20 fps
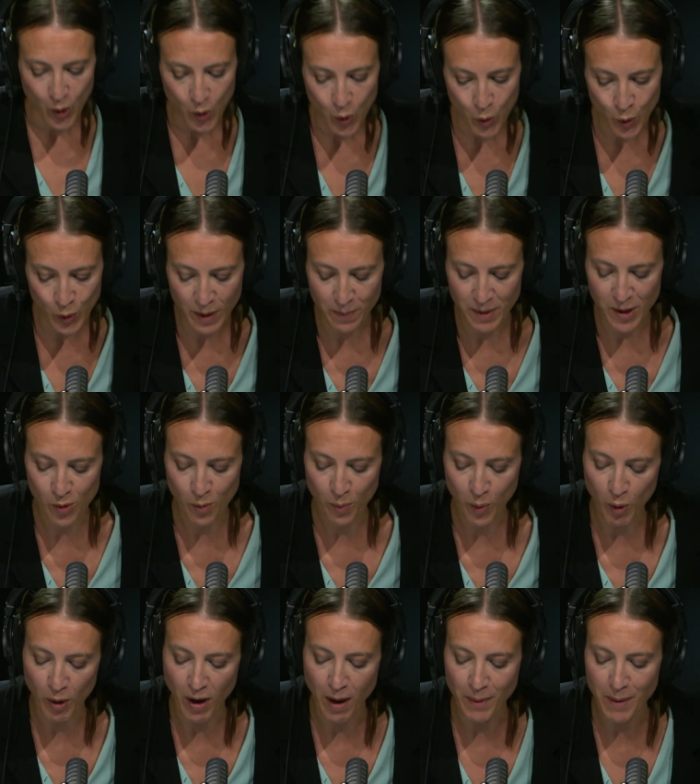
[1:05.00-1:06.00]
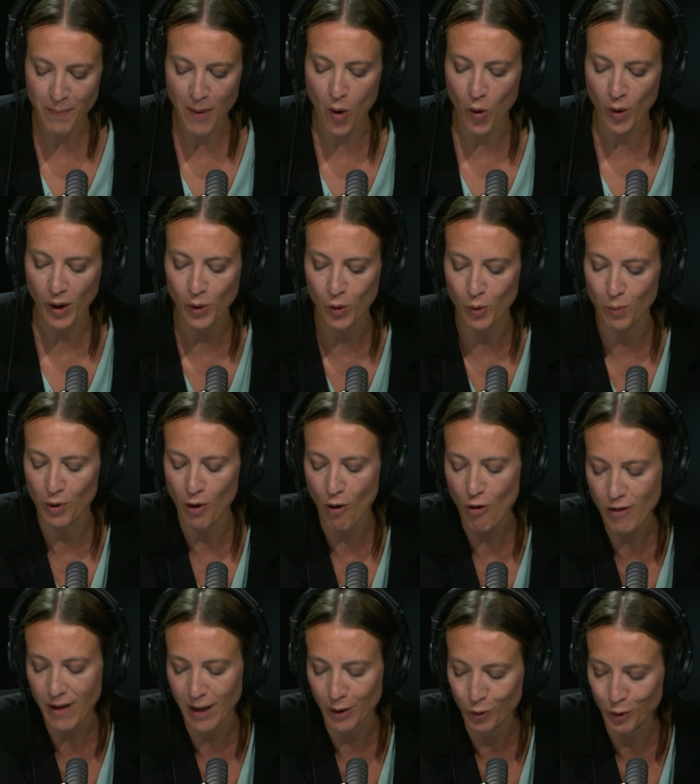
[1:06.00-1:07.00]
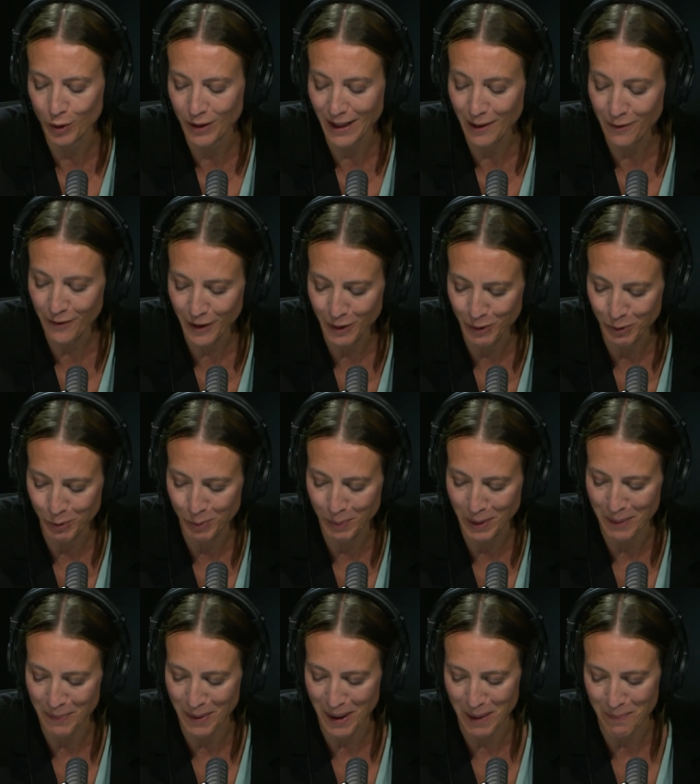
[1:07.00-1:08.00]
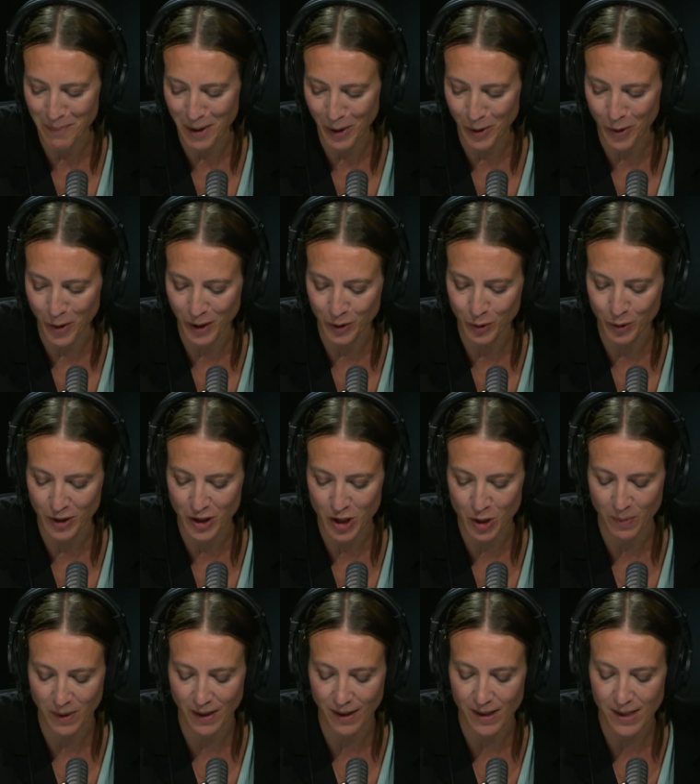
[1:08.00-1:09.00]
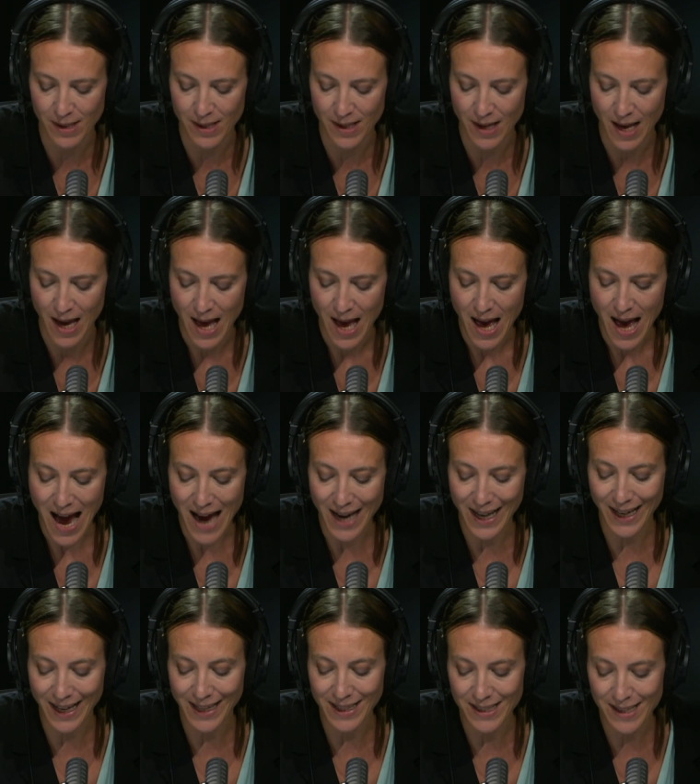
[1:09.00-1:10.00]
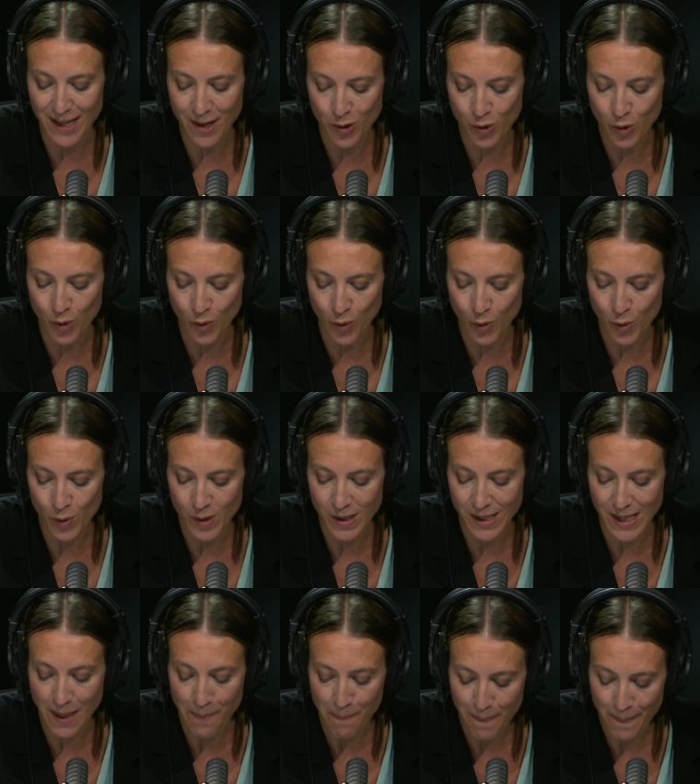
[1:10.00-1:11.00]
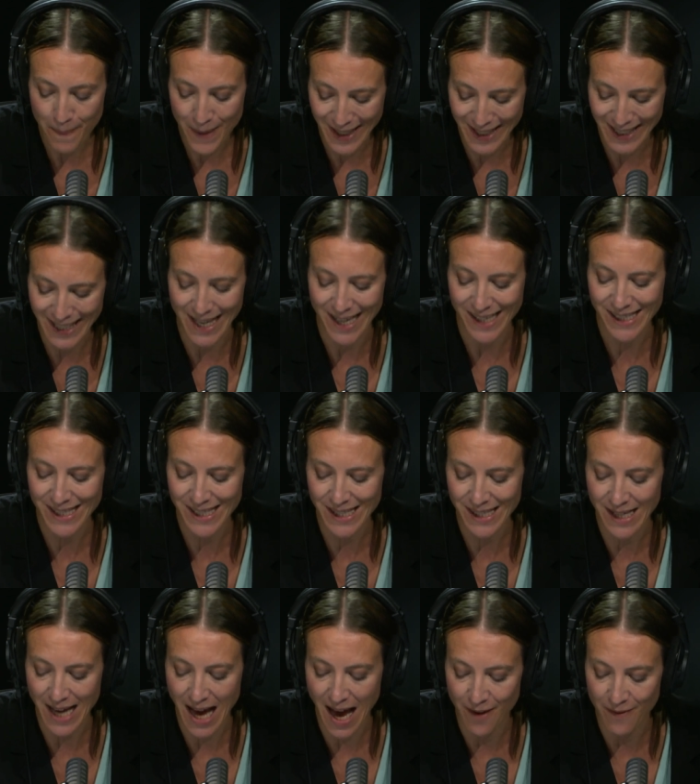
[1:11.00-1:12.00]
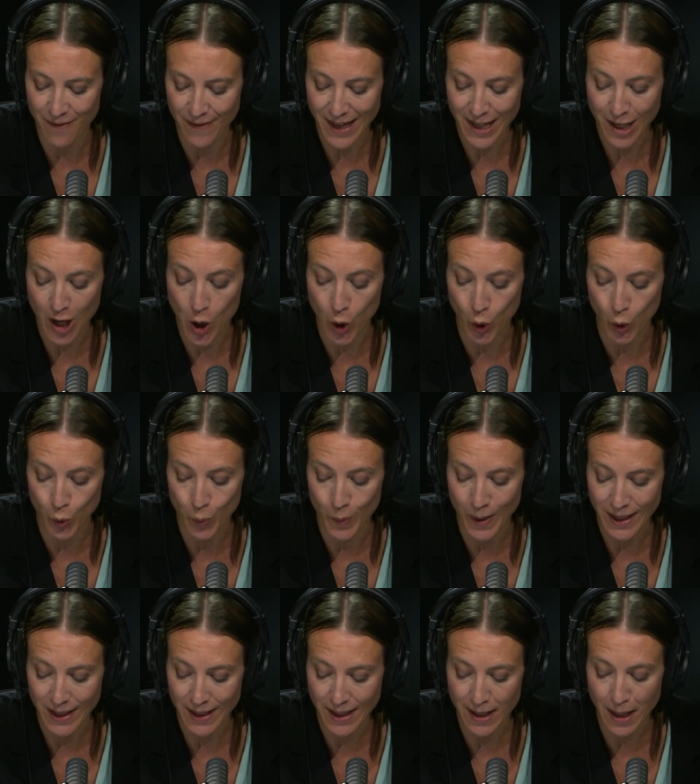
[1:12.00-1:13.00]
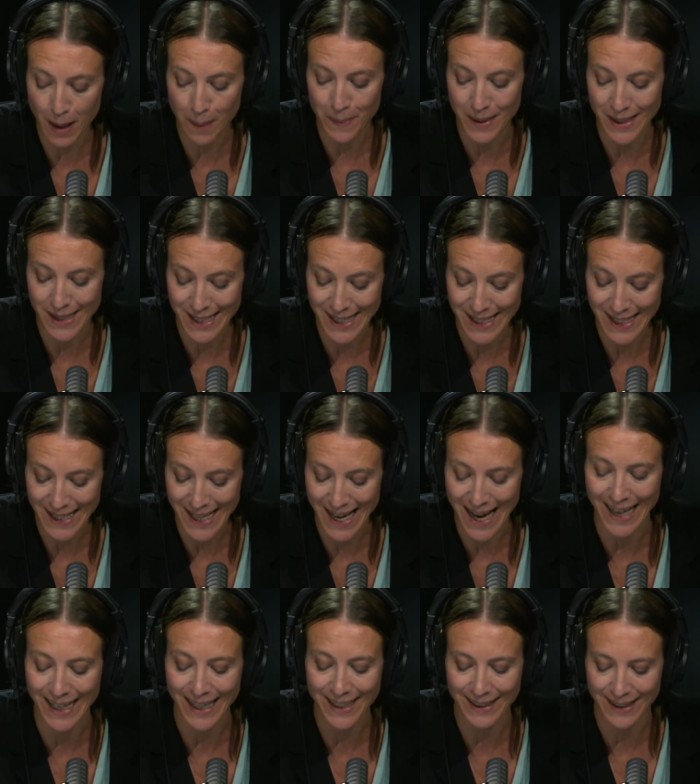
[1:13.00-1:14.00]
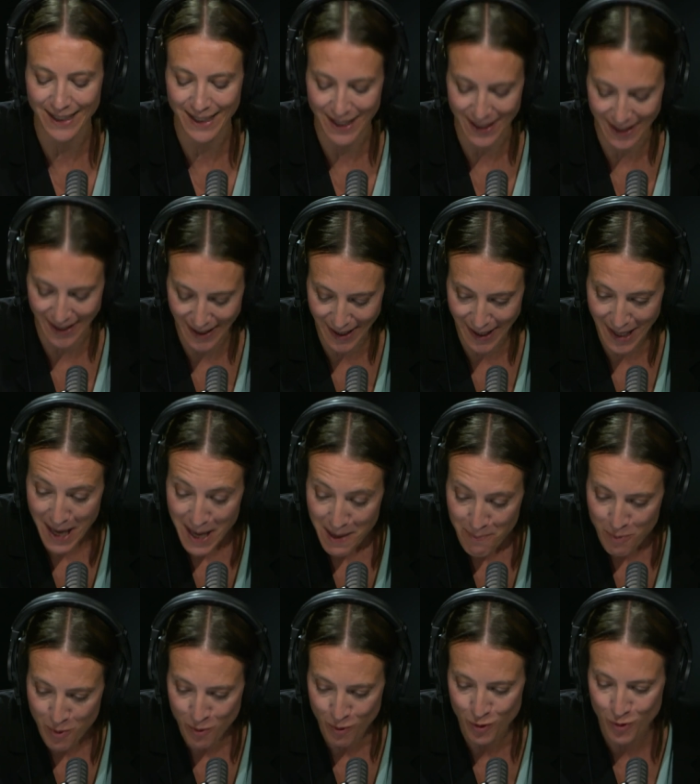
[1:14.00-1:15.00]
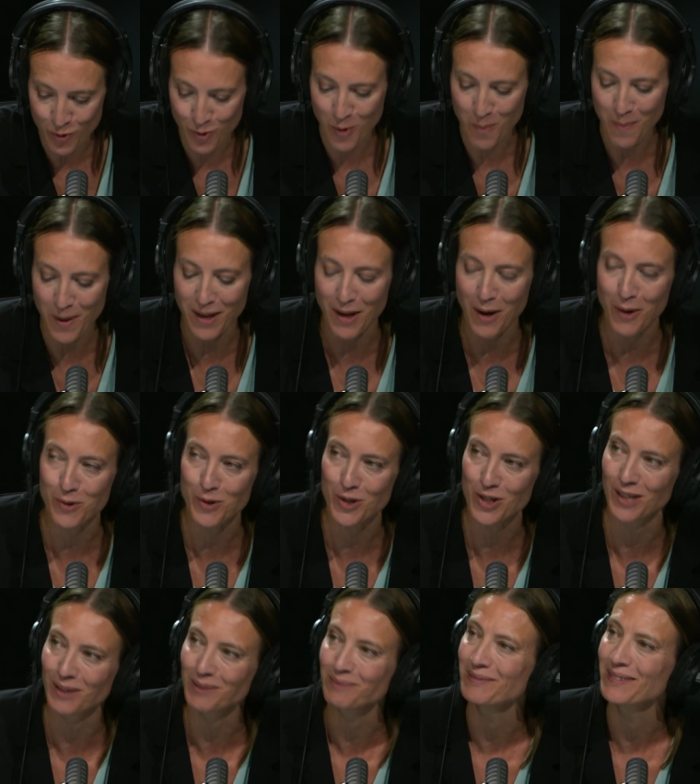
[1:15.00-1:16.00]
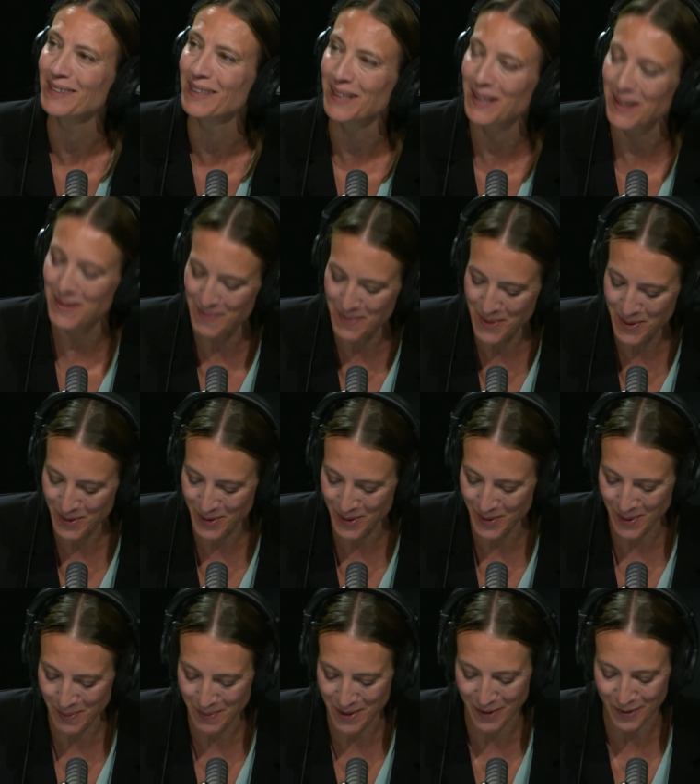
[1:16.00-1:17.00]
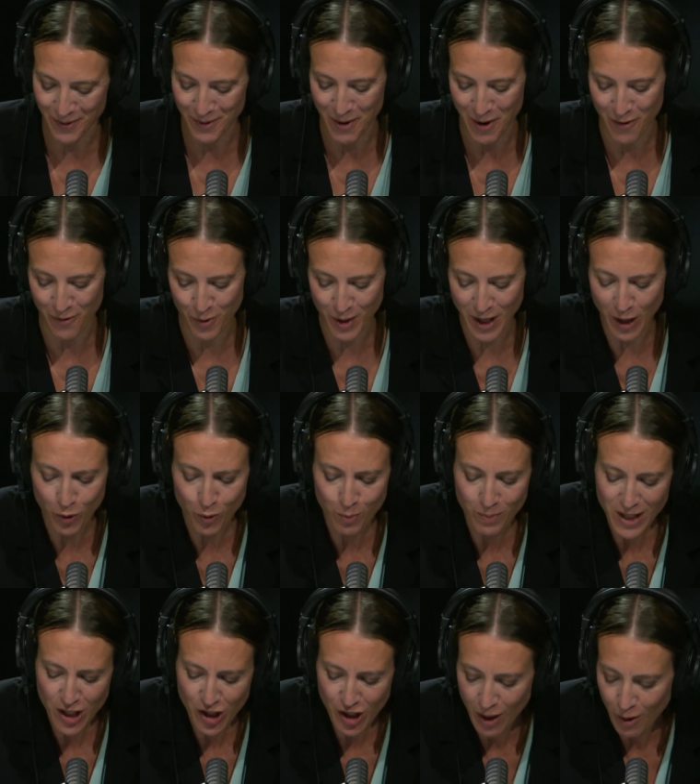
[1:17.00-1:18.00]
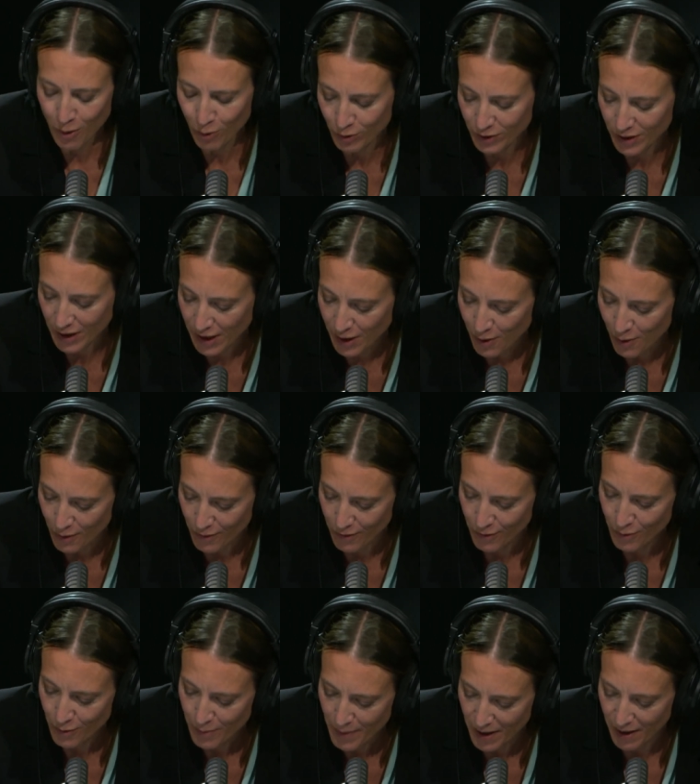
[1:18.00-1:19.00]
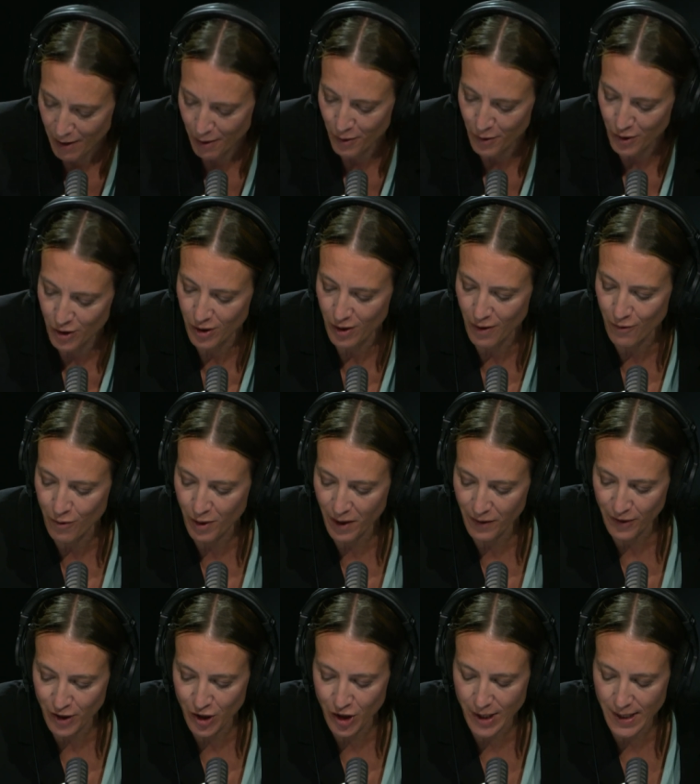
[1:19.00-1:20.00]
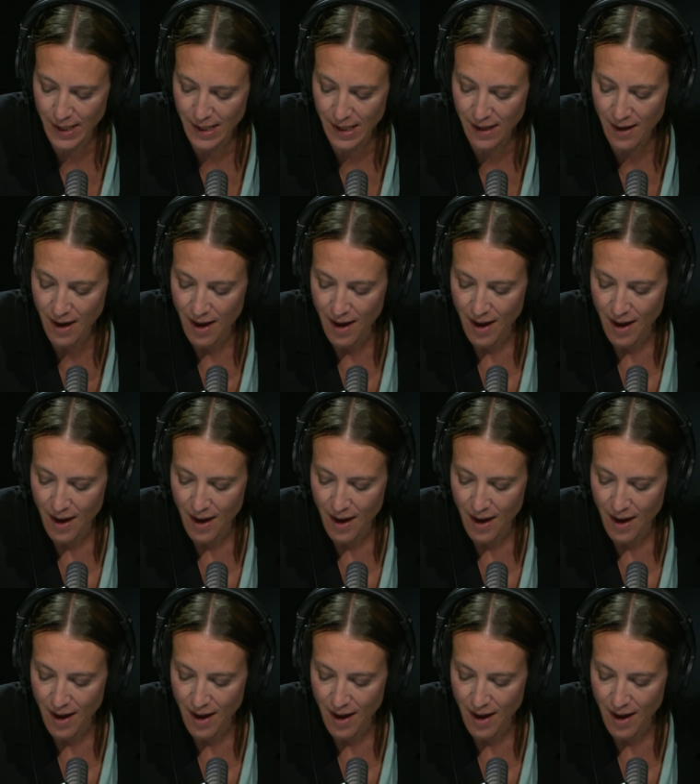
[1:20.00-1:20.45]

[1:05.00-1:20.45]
une émission programmée par Henri Leblanc et Anouk Delfino, préparée par Laura Dutèche-Pérez, à la réalisation Sam Bakiast avec Ruben Carmésine à la technique. Et bonjour Maya Rocha. Bonjour. Bonjour, bienvenue à vous. Il y a du Michel Gondry en vous, Maya Rocha. Vous réfléchissez